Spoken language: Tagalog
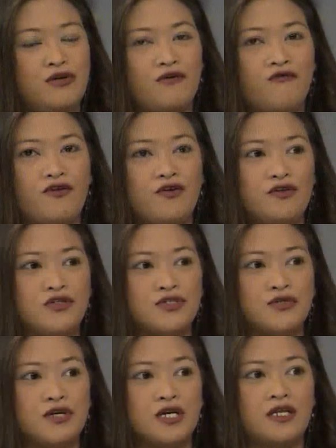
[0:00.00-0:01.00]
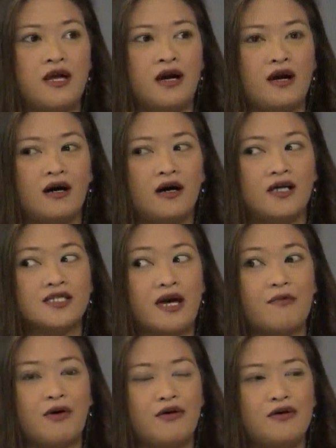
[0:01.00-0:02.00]
ko yung future na
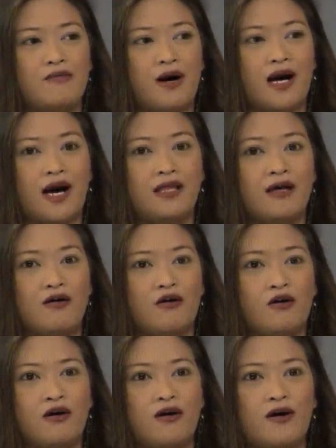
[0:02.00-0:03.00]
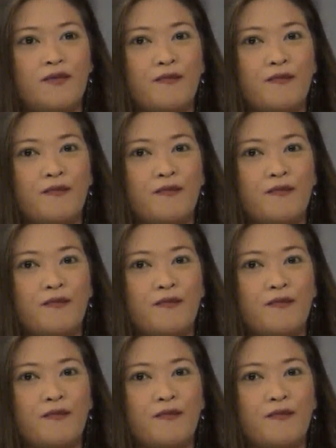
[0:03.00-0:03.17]
kasama ko yung mga anak ko,